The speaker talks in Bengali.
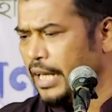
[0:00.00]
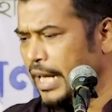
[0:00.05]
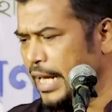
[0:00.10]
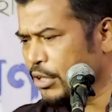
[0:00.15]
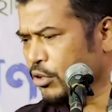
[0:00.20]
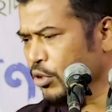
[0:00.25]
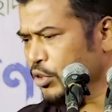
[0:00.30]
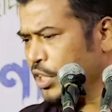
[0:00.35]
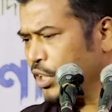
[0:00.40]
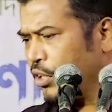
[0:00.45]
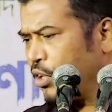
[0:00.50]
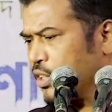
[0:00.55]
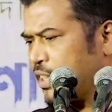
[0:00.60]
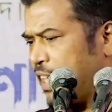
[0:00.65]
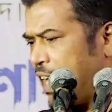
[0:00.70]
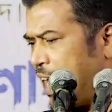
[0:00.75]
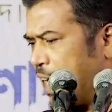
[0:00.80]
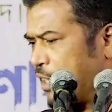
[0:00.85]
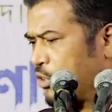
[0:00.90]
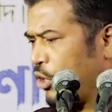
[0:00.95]
এই করতে
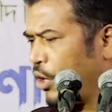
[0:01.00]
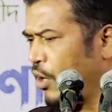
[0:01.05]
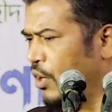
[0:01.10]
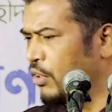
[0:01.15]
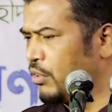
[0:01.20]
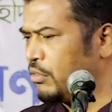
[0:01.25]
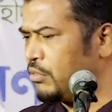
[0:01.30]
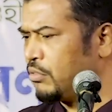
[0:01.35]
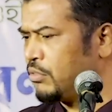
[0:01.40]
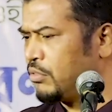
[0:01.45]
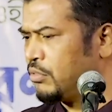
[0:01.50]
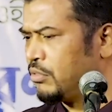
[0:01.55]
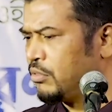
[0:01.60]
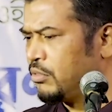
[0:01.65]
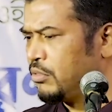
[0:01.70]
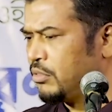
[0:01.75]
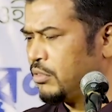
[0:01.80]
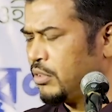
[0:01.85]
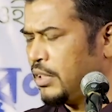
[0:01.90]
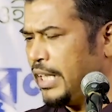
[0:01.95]
করতে এক দল
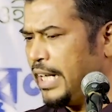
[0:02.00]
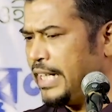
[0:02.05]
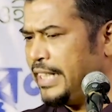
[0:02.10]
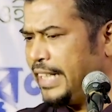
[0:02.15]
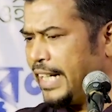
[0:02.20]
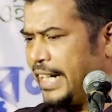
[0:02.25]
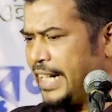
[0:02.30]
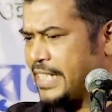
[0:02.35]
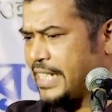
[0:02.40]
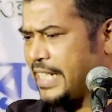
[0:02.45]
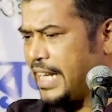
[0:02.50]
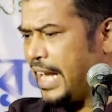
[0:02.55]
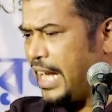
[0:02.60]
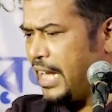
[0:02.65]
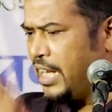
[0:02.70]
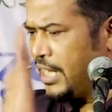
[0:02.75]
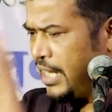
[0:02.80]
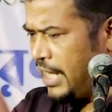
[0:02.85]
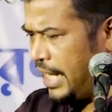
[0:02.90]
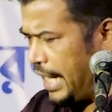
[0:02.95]
এদিকে গেছে
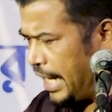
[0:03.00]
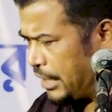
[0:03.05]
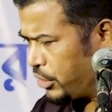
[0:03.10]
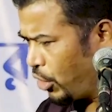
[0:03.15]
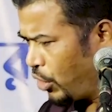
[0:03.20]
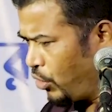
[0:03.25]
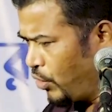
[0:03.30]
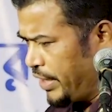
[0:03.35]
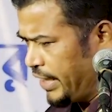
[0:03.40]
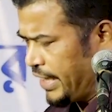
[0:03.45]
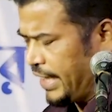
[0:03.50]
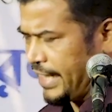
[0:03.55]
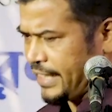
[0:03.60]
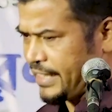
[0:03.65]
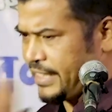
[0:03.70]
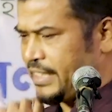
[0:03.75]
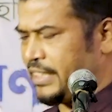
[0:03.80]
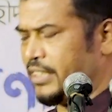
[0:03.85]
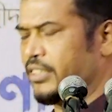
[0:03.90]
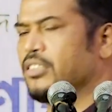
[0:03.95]
এক দল ওইদিকে
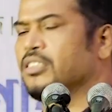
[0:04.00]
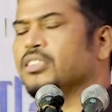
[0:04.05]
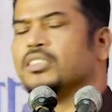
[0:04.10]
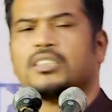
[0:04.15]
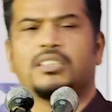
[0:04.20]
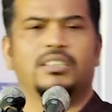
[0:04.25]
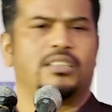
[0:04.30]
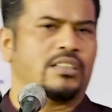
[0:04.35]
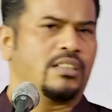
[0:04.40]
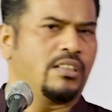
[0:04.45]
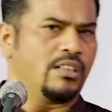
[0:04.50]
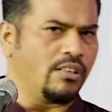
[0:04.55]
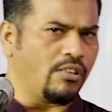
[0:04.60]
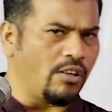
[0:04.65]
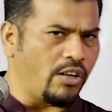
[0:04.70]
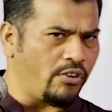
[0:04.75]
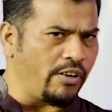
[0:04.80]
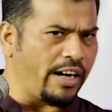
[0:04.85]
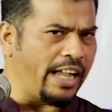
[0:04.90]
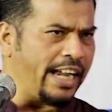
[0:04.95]
গেছে
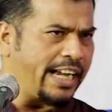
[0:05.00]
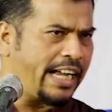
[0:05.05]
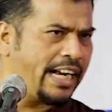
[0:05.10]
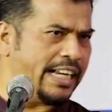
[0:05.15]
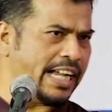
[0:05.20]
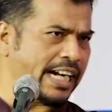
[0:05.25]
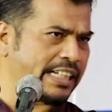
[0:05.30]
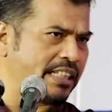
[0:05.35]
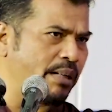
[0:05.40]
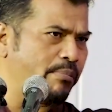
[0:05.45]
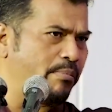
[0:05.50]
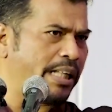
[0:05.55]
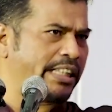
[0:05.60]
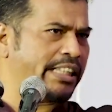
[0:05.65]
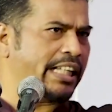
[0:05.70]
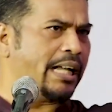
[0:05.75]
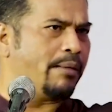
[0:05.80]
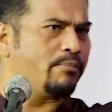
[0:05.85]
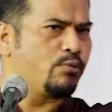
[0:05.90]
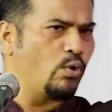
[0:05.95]
ঘটনা এখানে এক নাম্বার
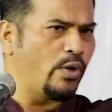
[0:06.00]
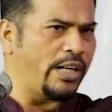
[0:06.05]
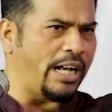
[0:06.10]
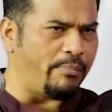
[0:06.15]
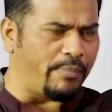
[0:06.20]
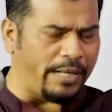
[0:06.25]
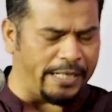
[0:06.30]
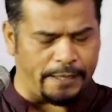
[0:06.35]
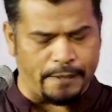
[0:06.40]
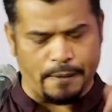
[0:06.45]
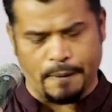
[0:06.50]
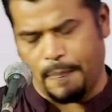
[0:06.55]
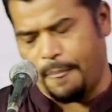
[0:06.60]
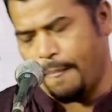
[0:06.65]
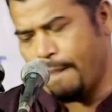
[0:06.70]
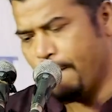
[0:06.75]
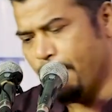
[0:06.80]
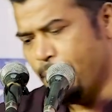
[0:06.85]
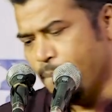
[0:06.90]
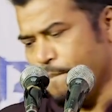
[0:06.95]
দিলাম দুই নাম্বার
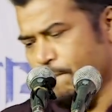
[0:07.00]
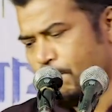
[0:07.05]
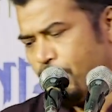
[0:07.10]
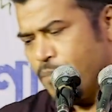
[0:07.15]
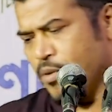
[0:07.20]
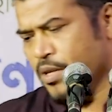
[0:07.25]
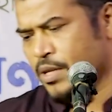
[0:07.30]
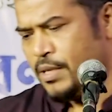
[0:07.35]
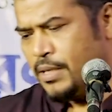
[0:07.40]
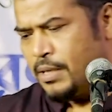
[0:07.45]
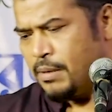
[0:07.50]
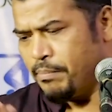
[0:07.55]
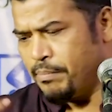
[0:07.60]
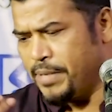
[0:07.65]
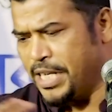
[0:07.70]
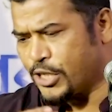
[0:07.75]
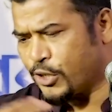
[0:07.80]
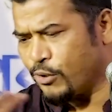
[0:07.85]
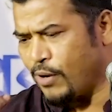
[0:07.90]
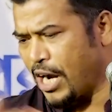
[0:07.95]

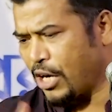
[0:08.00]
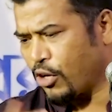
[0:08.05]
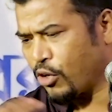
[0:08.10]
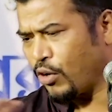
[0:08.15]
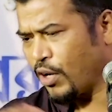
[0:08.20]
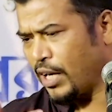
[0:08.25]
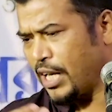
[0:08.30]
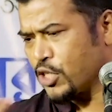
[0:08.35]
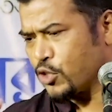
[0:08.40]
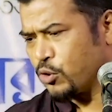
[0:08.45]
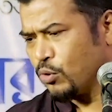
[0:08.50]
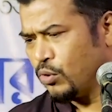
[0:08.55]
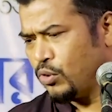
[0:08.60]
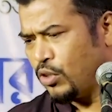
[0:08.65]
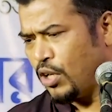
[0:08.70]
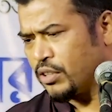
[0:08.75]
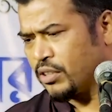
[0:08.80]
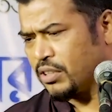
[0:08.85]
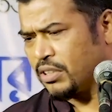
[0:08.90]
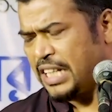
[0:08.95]
মিসওয়াক করা
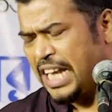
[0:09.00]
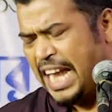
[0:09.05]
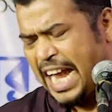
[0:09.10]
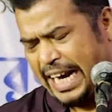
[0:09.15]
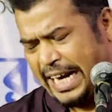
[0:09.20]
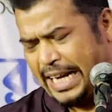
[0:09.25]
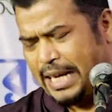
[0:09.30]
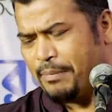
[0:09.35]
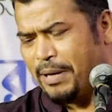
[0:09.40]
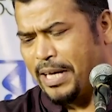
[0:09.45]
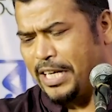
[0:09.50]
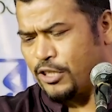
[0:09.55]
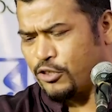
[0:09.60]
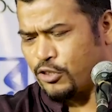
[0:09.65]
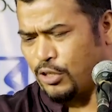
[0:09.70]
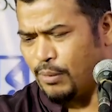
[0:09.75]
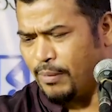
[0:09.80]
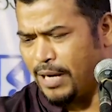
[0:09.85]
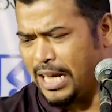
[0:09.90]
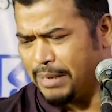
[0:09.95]
সুন্নত একেবারে
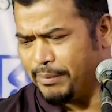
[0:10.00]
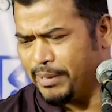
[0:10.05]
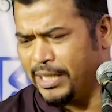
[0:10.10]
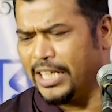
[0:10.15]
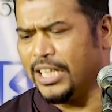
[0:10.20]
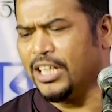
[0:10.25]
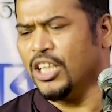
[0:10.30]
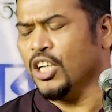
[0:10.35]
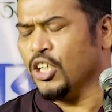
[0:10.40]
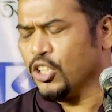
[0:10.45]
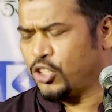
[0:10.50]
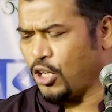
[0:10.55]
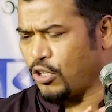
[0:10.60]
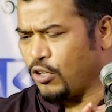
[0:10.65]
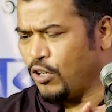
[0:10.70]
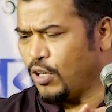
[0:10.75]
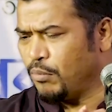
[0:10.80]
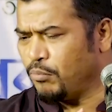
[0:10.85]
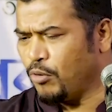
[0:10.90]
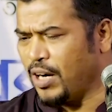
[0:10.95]
সবাই মিলে
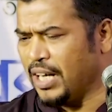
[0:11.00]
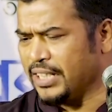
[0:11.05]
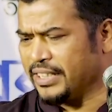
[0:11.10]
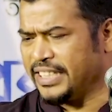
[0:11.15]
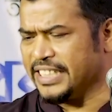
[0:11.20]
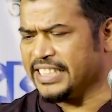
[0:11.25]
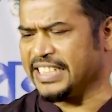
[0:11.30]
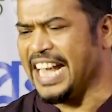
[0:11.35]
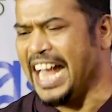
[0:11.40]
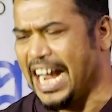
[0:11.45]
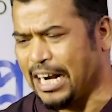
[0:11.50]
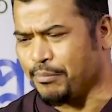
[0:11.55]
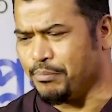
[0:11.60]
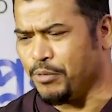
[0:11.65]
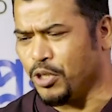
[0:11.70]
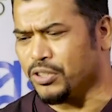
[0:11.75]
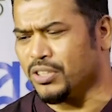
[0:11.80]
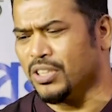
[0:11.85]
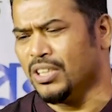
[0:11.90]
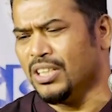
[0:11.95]
সকল মহাদ্দিস
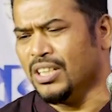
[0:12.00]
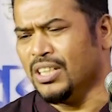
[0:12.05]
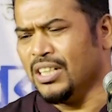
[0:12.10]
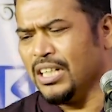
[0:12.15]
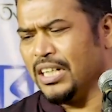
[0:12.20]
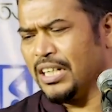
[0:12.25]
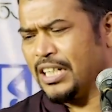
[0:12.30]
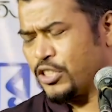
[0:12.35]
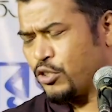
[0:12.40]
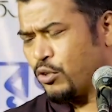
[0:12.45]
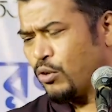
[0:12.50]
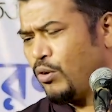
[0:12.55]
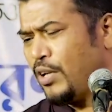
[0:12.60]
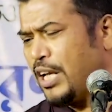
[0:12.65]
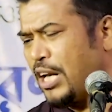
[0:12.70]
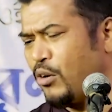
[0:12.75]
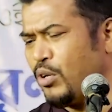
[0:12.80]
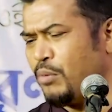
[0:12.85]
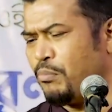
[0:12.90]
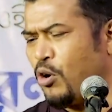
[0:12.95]
একমত
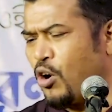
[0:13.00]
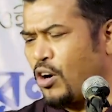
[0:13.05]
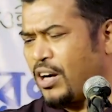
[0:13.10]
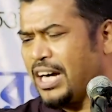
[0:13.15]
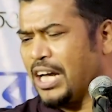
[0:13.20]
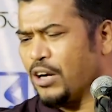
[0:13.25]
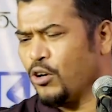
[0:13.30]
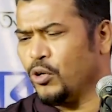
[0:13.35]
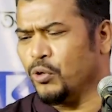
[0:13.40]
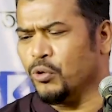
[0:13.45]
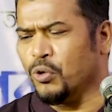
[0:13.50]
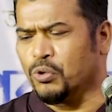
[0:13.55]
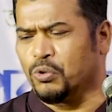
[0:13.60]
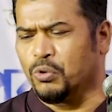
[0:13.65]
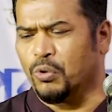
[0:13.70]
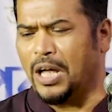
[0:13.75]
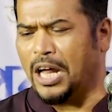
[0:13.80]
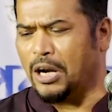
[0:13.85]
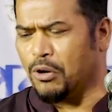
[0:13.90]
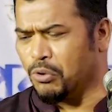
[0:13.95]
রসুল্লাহর ওই মক্কার ওই
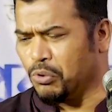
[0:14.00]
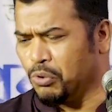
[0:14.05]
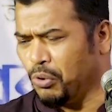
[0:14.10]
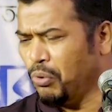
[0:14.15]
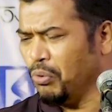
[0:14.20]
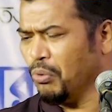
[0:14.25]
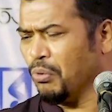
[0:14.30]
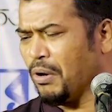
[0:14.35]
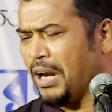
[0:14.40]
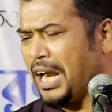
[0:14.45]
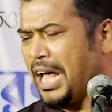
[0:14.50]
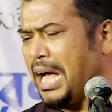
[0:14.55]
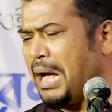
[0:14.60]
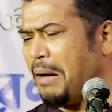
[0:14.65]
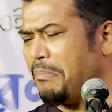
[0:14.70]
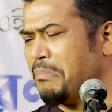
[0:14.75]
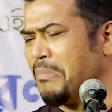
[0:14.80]
লোকগুলা নোংরা